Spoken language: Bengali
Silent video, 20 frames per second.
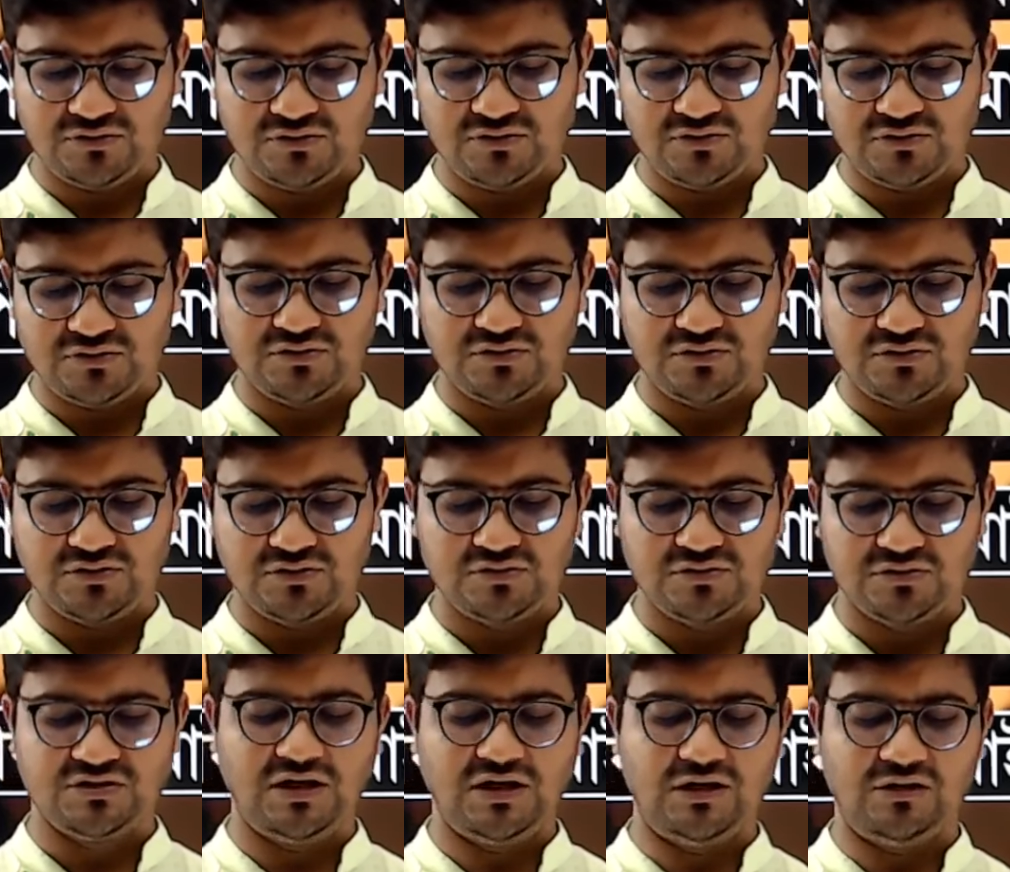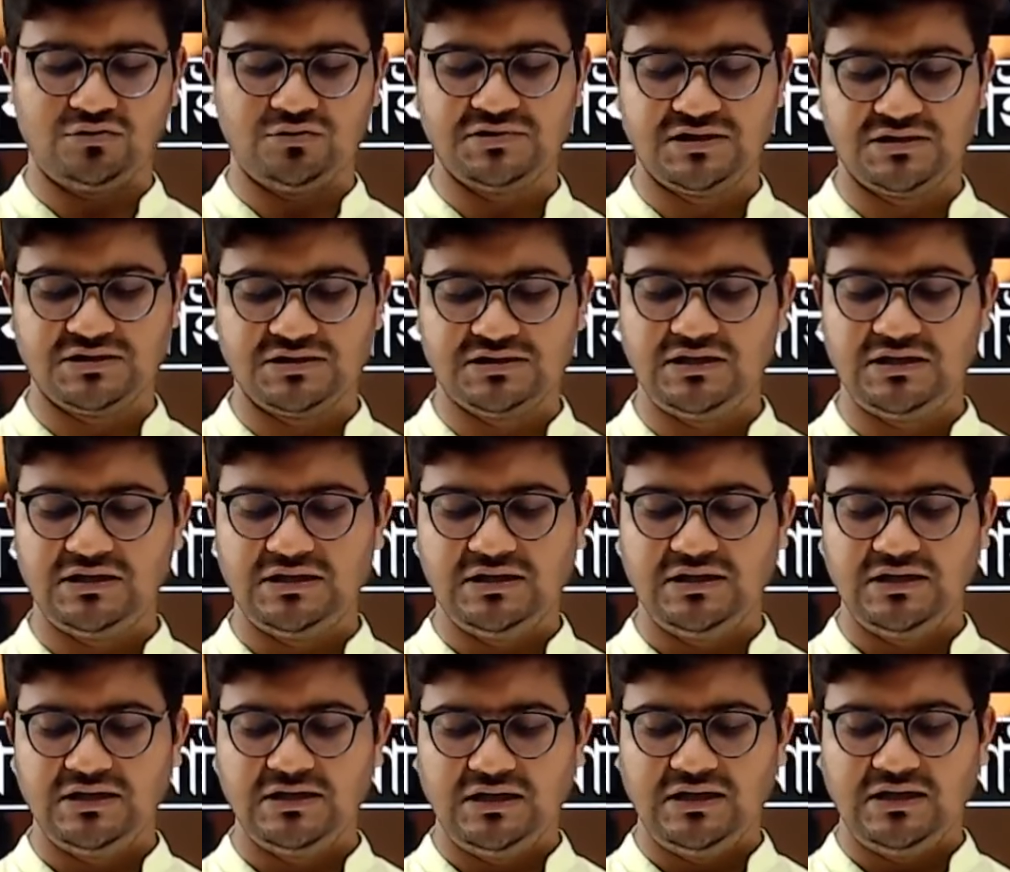স্বাগতম জানাচ্ছি
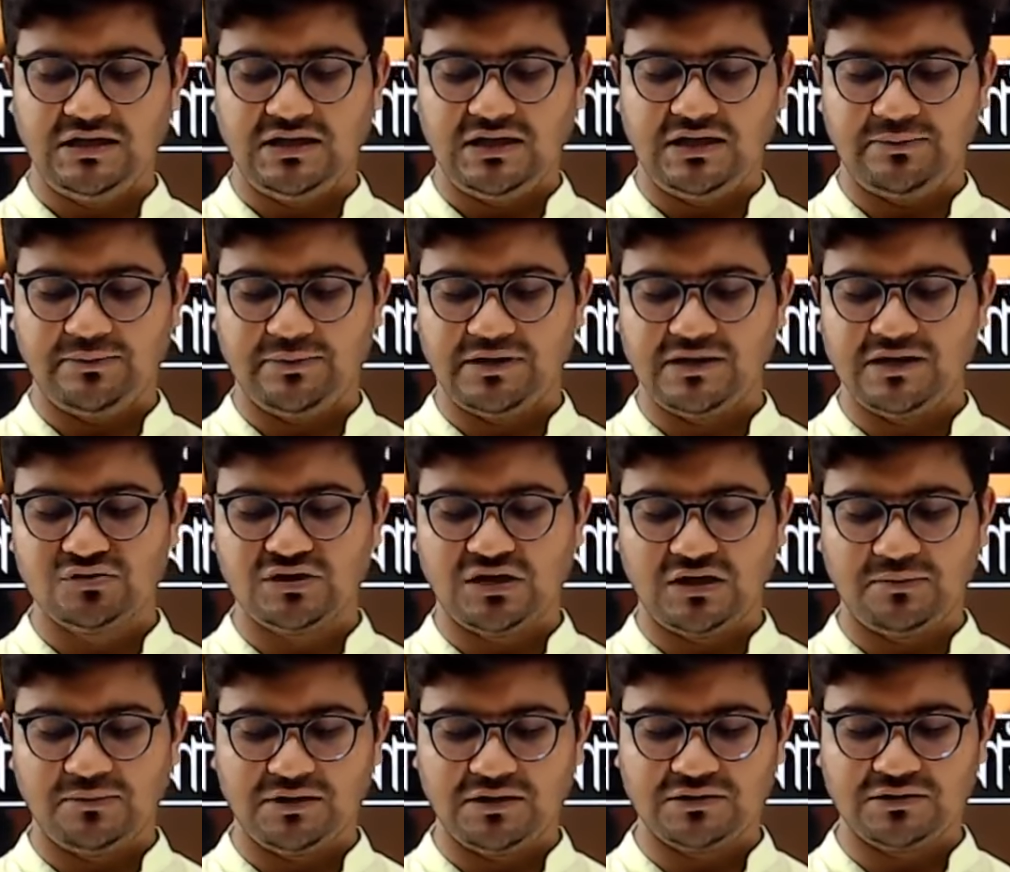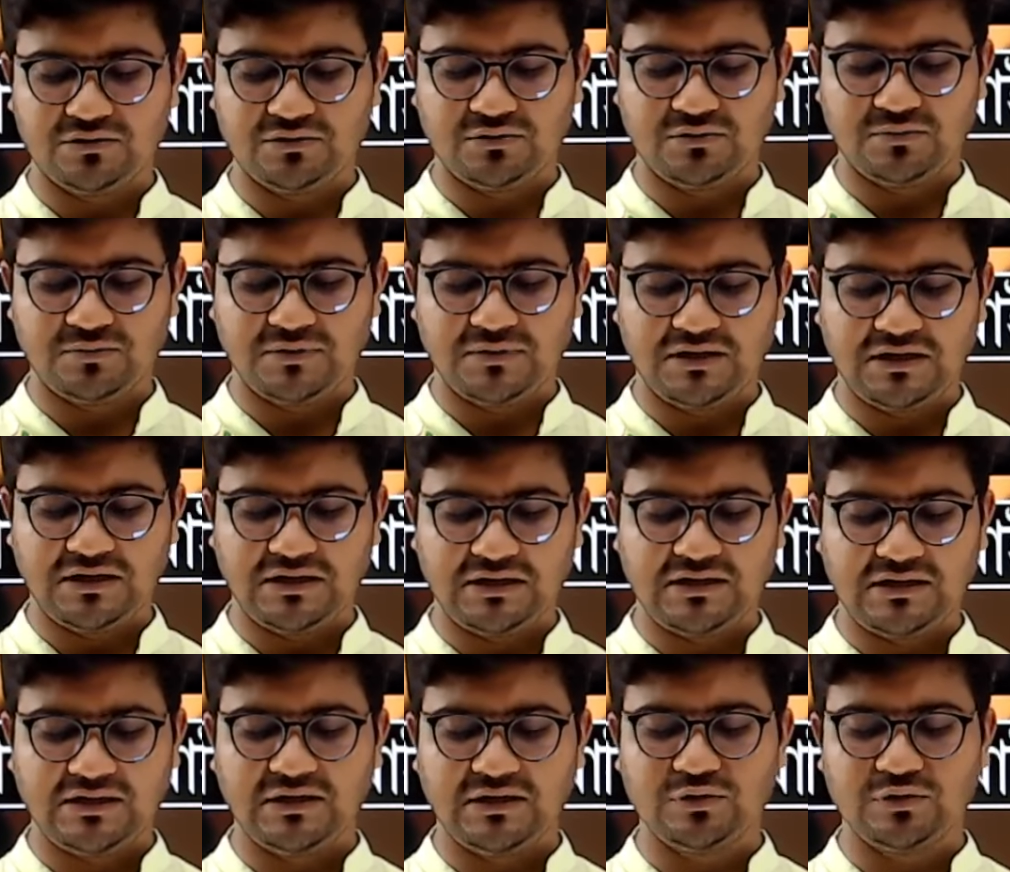আমাকে একটু জানাবা তোমরা কে থেকে
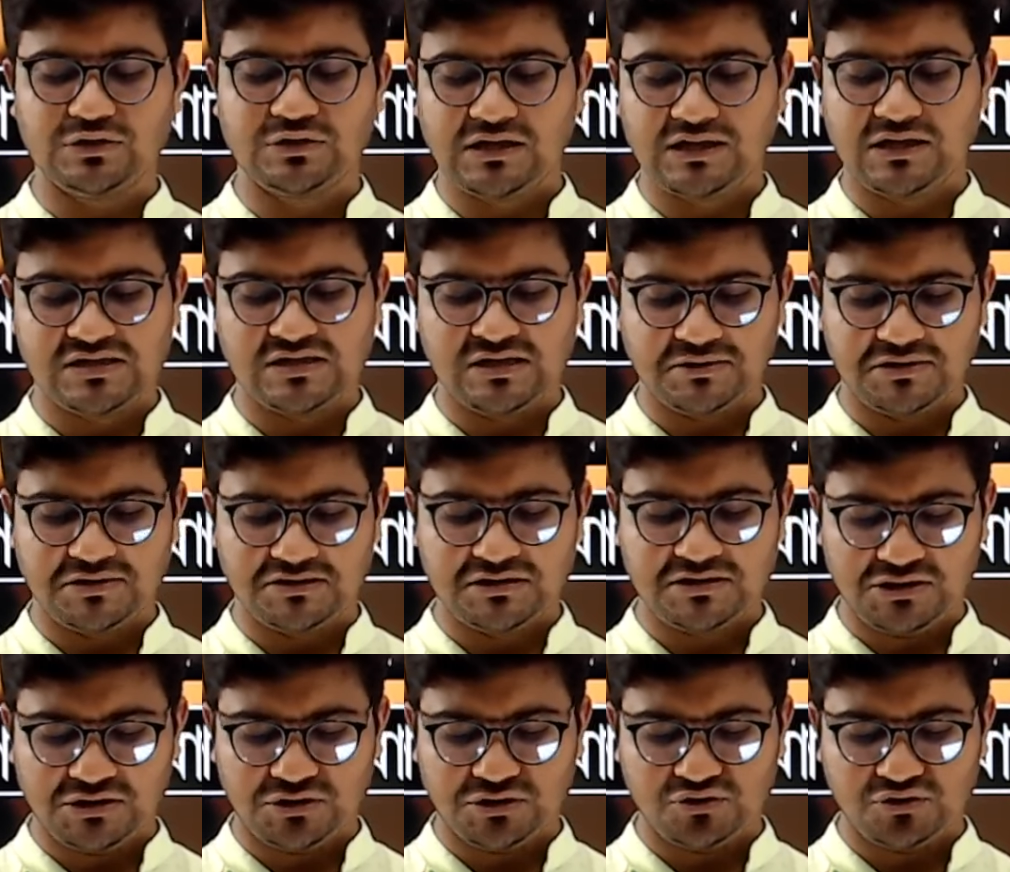আজকে আমাদের সাথে যুক্ত আছো